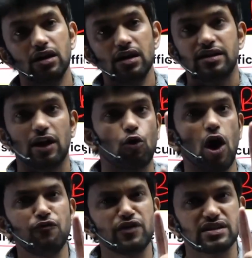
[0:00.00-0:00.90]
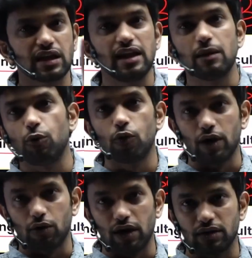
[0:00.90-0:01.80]
சரியா கான்ஃபிடன்ஸை கீழே போக
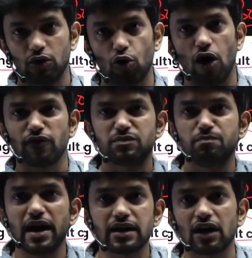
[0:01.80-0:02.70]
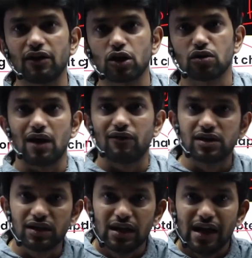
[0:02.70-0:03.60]
விடக்கூடாது கான்ஃபிடன்ஸ் மெயின்டைன் வைக்கணும் நான் வந்து
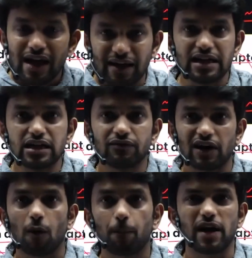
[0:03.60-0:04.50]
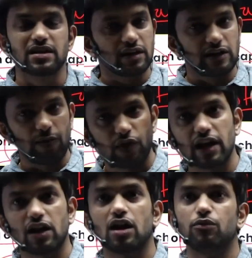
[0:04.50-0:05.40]
ரெண்டு வருஷம் படிச்சேன்னா டெஃபினட்டாக
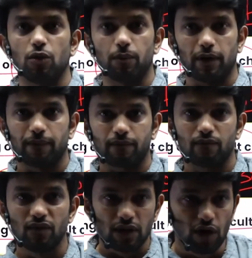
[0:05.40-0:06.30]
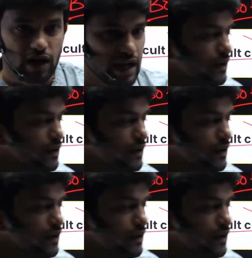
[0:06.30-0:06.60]
நல்ல முடியும்ப்பா ஓகே